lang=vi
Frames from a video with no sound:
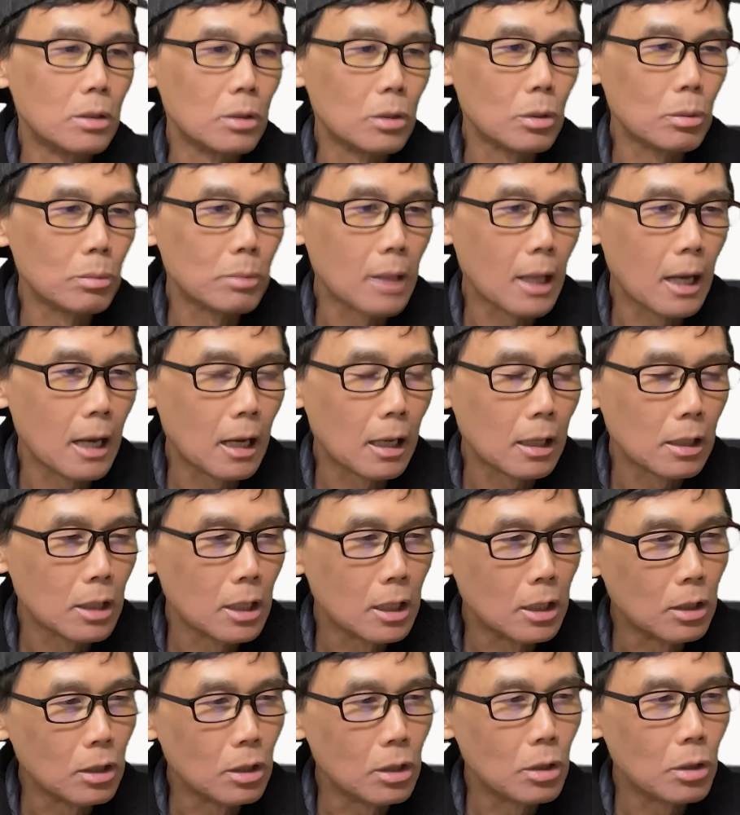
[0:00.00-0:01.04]
chúng ta
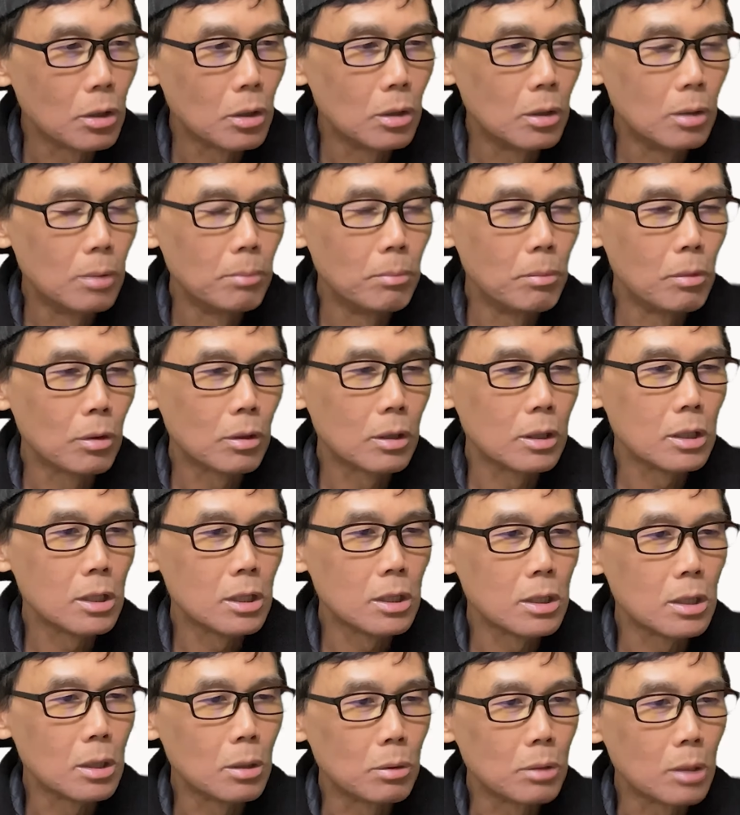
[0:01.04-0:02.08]
nhìn vô một cái
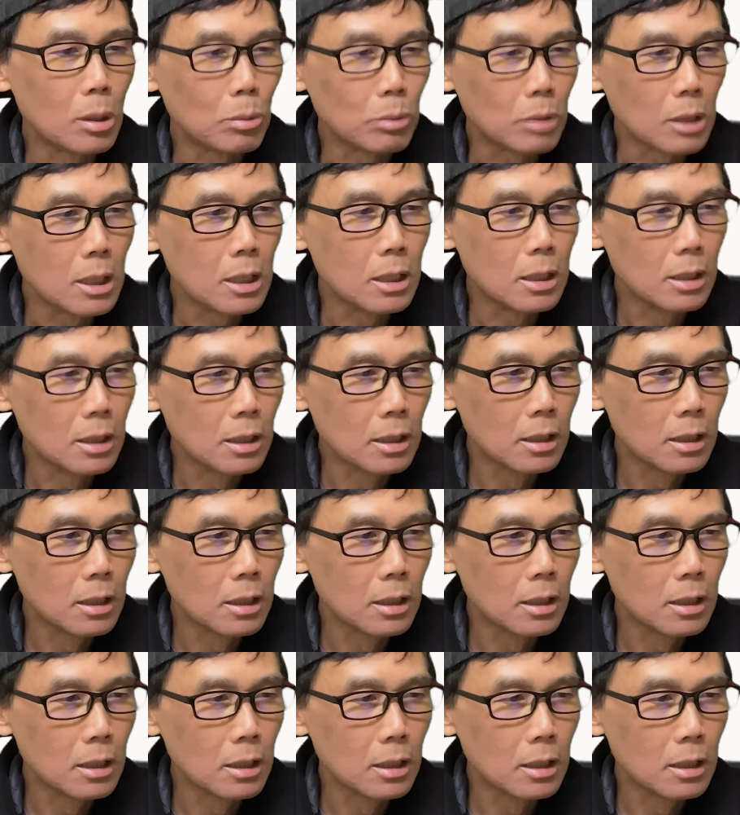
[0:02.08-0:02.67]
ví dụ đầu tiên